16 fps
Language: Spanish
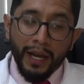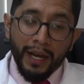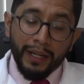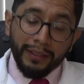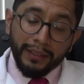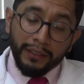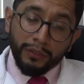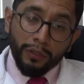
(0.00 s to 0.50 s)

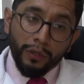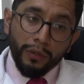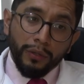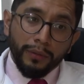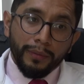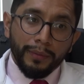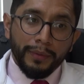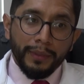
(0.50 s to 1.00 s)
Ante
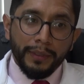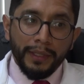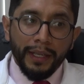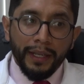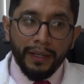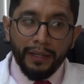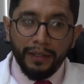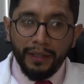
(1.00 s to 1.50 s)
todo,
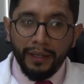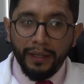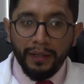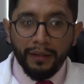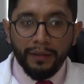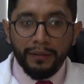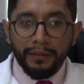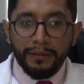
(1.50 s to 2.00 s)

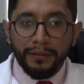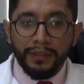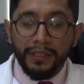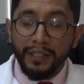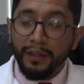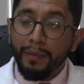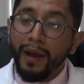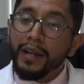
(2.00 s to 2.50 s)
el,
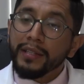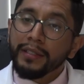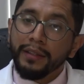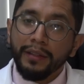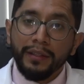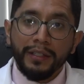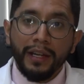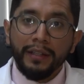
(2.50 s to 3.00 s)

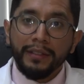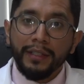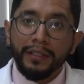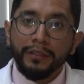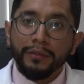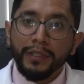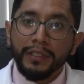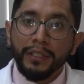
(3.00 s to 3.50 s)
reservarse de
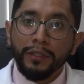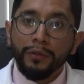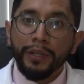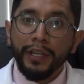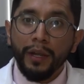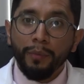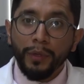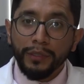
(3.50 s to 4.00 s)
realizarse una
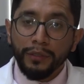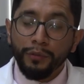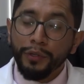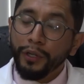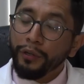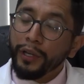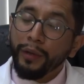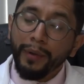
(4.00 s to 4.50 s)
cirugía, pues lo
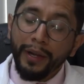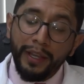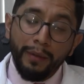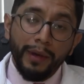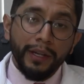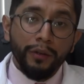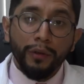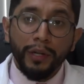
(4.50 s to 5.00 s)
único que va a
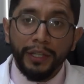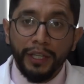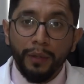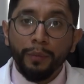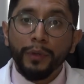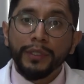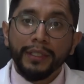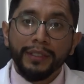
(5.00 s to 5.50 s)
llevar con el
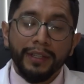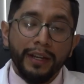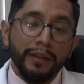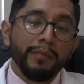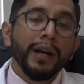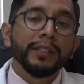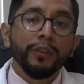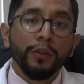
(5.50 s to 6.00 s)
tiempo es
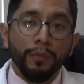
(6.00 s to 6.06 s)
atraer más